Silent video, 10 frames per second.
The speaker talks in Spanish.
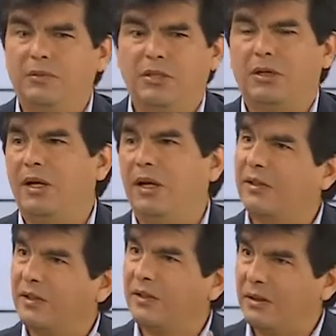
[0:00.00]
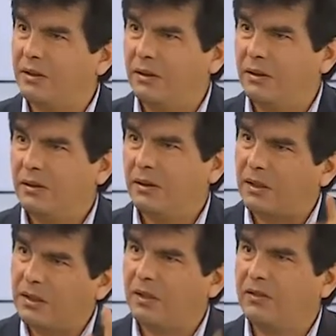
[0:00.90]
Mira, acá está
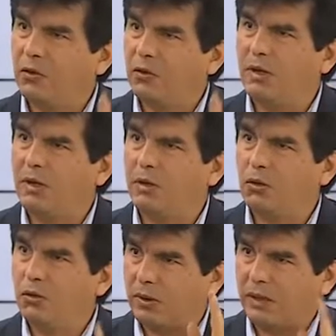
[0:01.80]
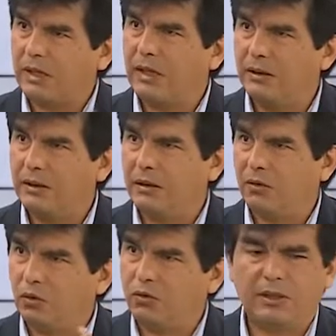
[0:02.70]
el clásico marco real y
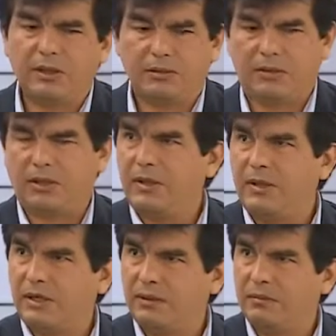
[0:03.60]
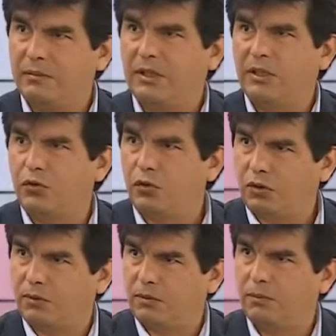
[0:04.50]
social, Gamarra, el
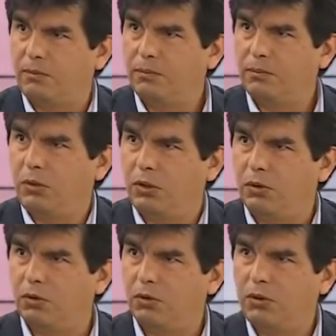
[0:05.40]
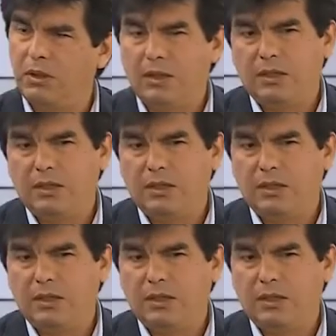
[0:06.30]
desorden público, ¿no?